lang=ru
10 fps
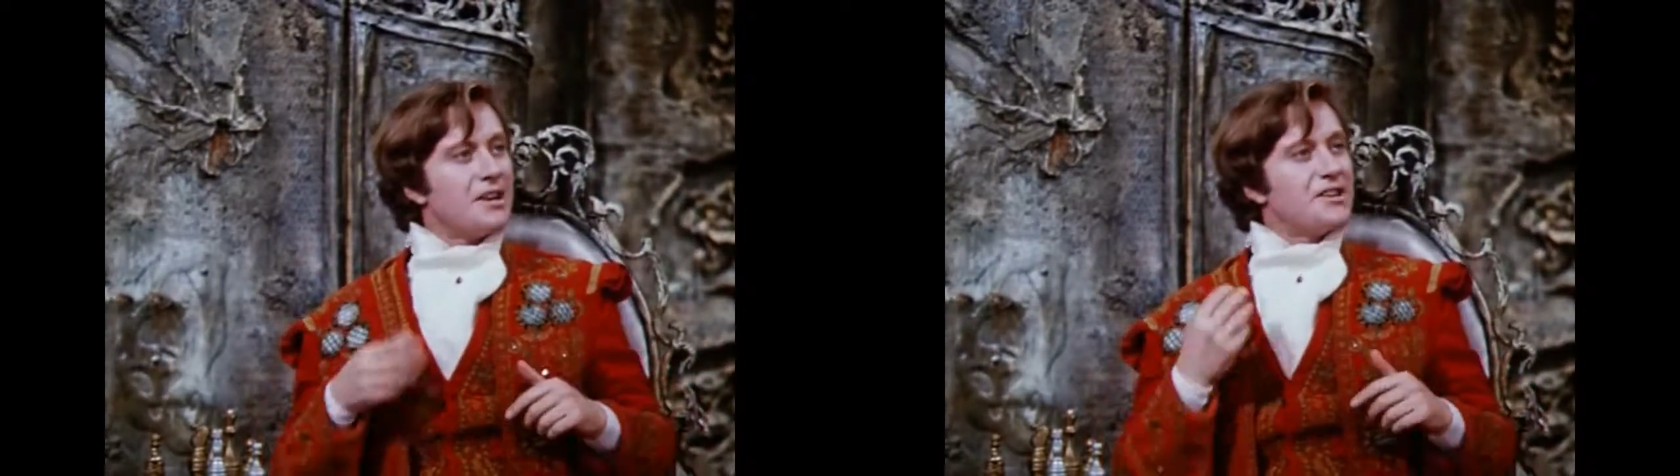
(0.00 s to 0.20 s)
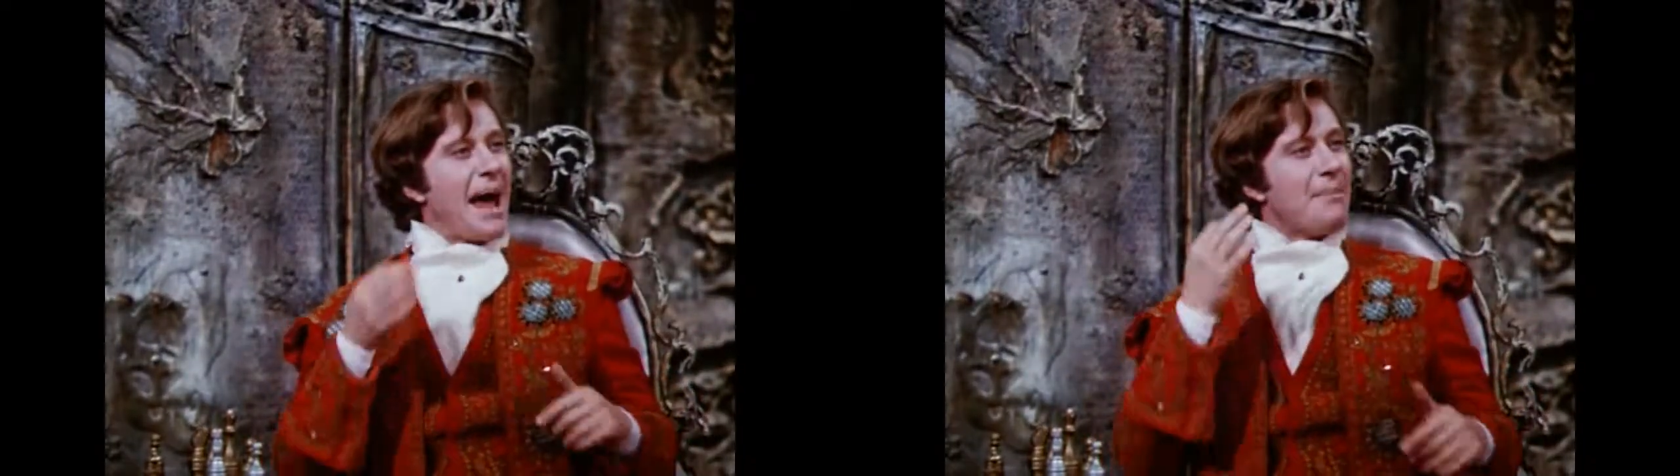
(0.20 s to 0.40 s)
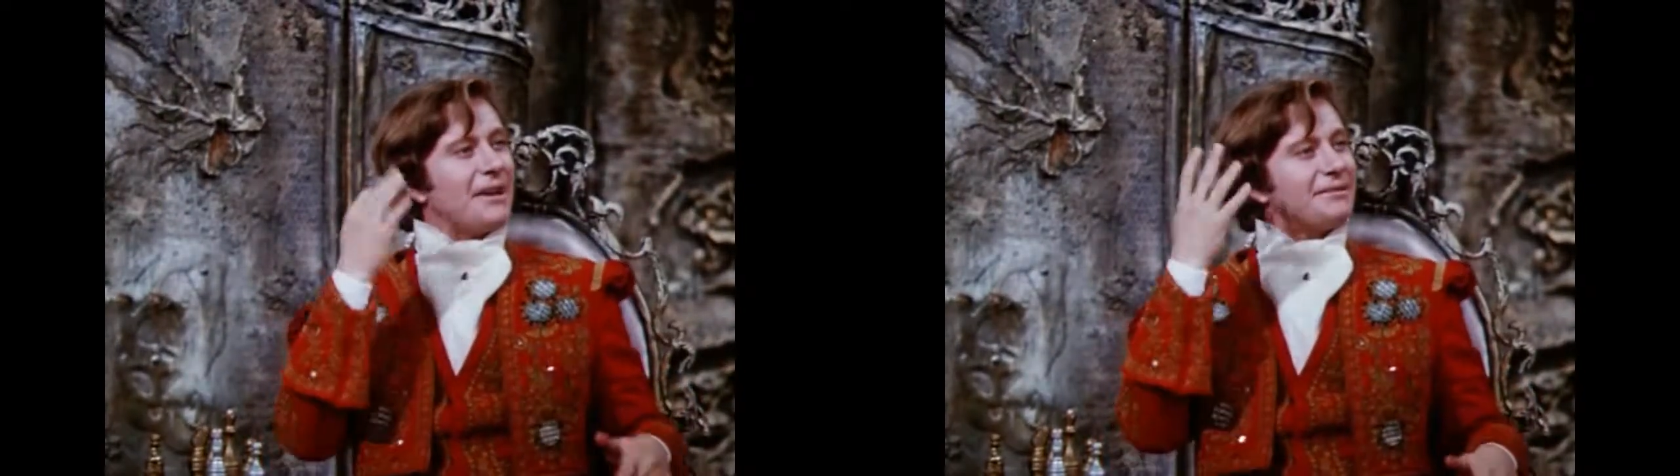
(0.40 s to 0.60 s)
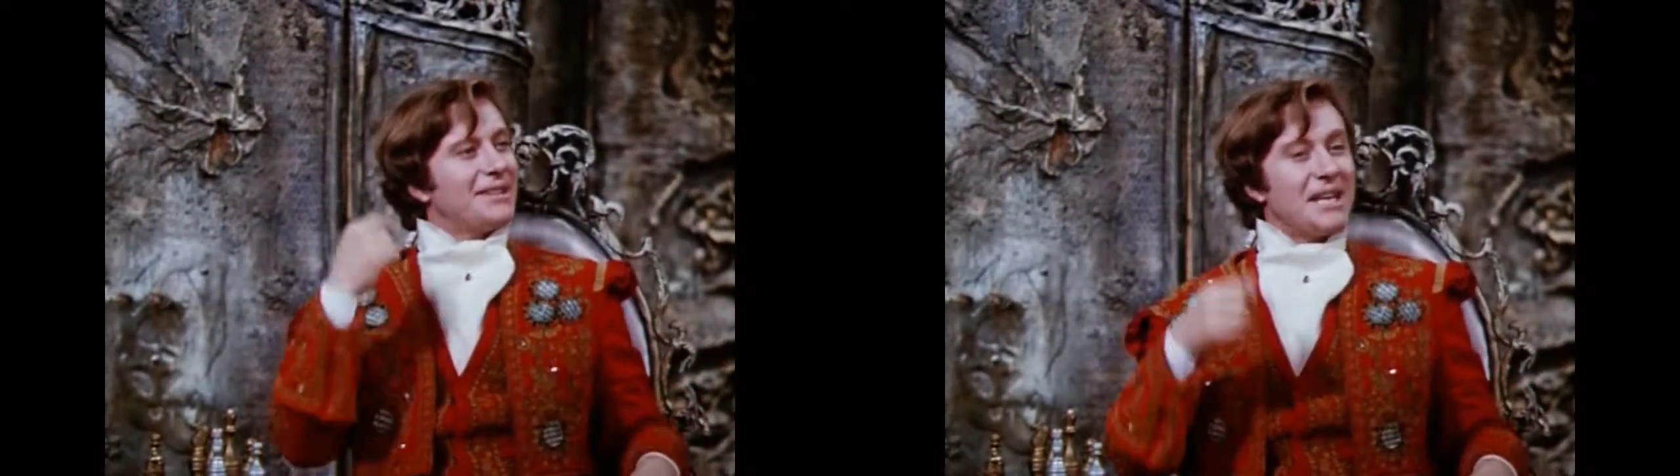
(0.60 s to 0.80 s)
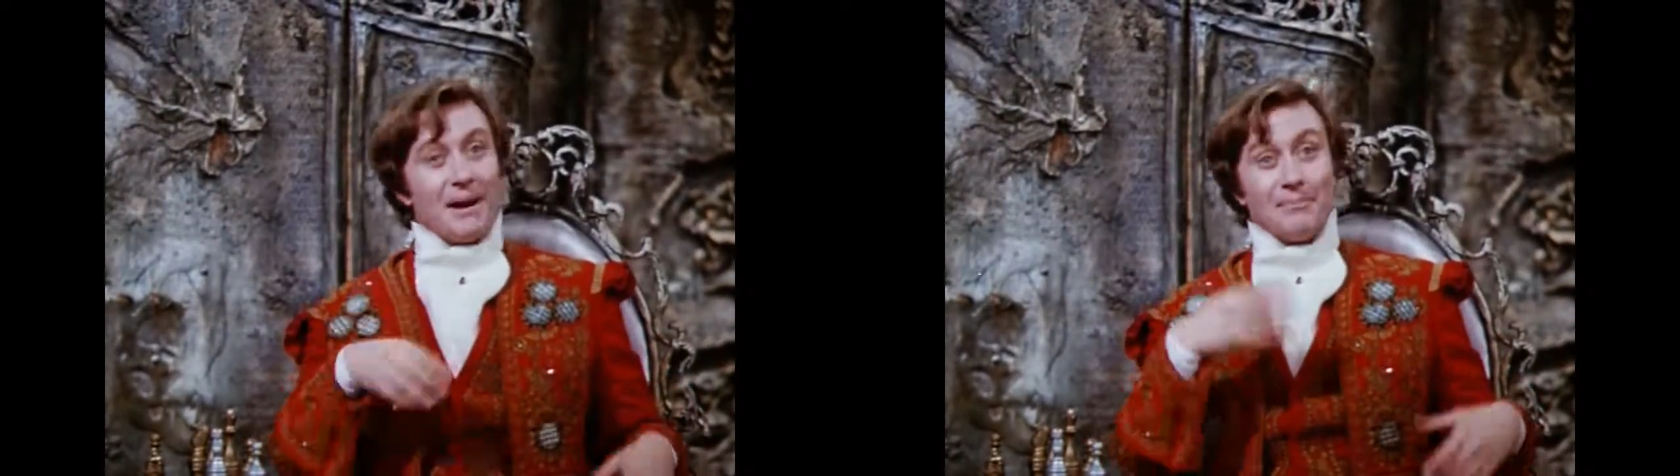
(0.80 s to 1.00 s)
дамет,
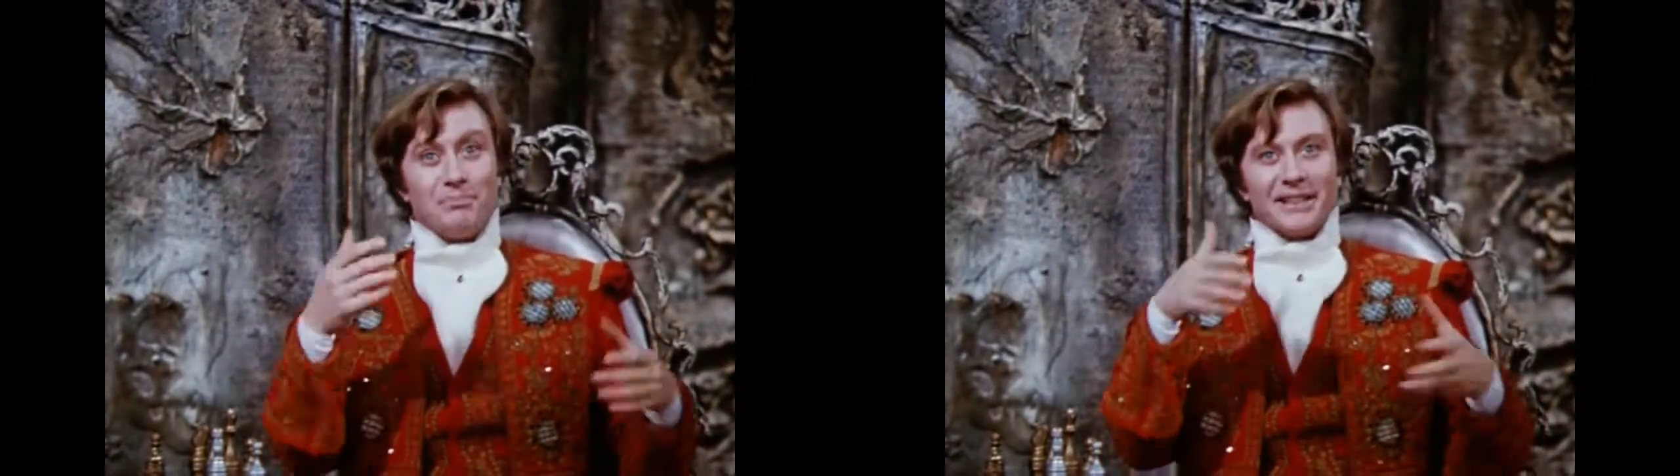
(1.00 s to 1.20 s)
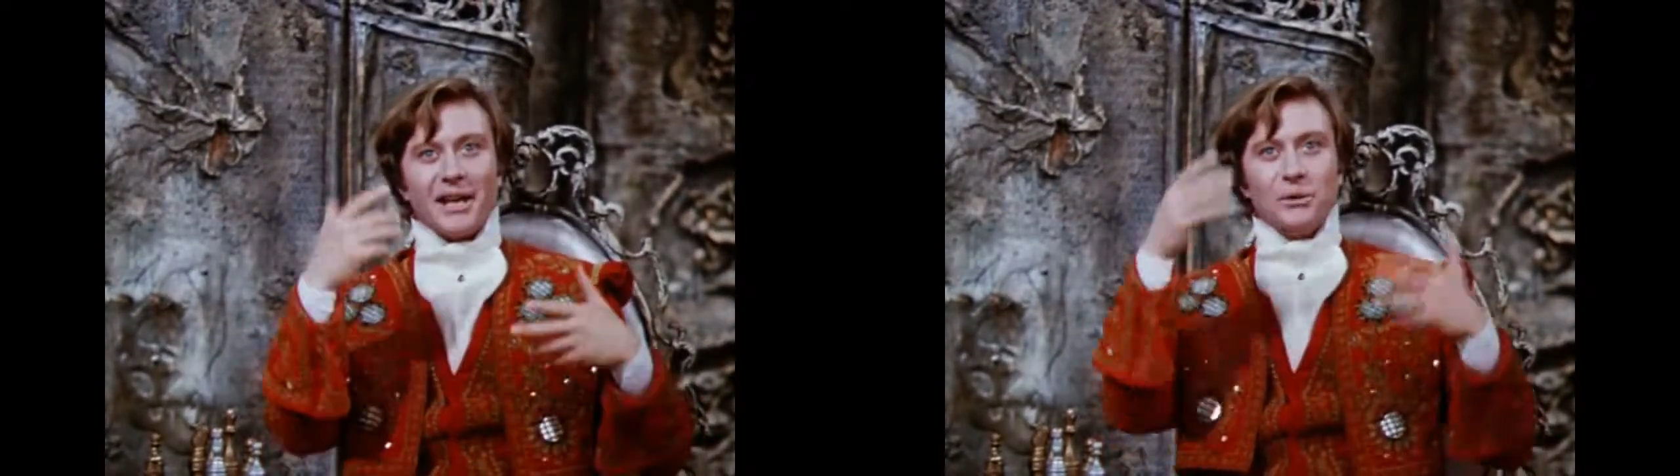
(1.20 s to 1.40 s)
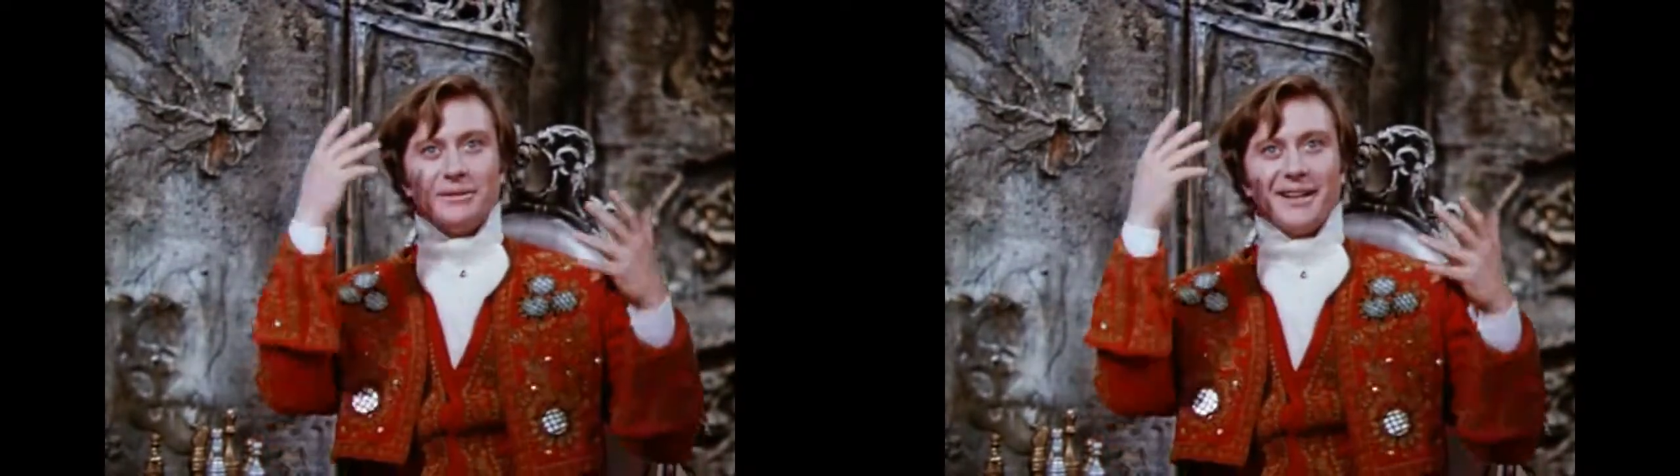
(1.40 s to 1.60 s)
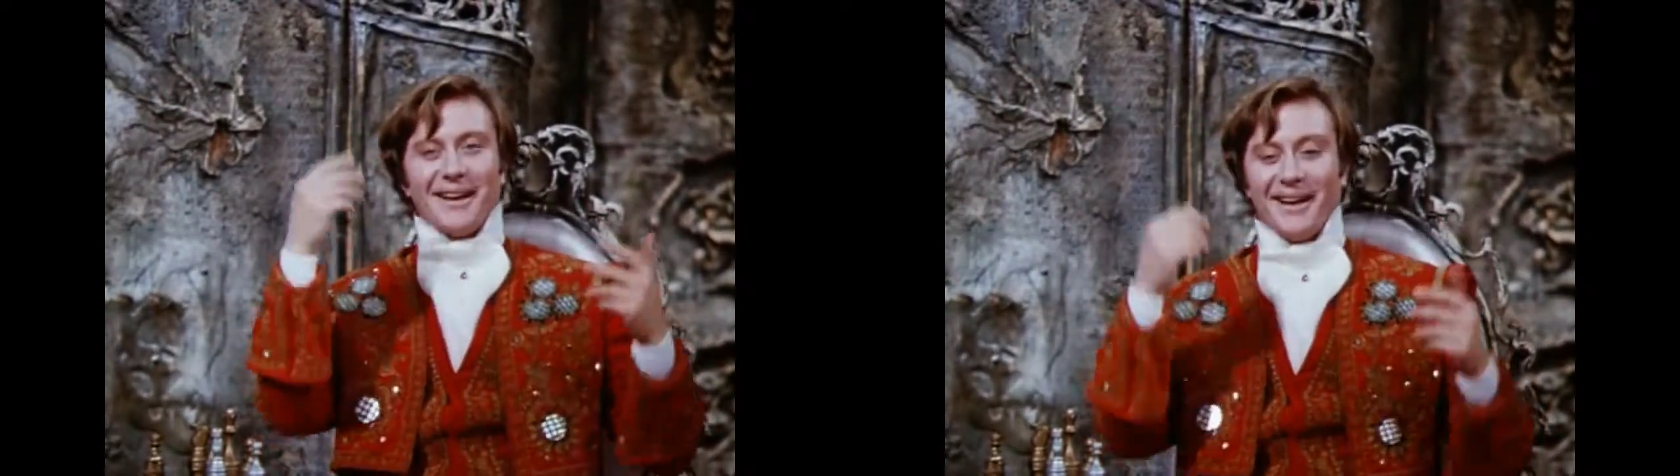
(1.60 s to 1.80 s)
и вам подают э,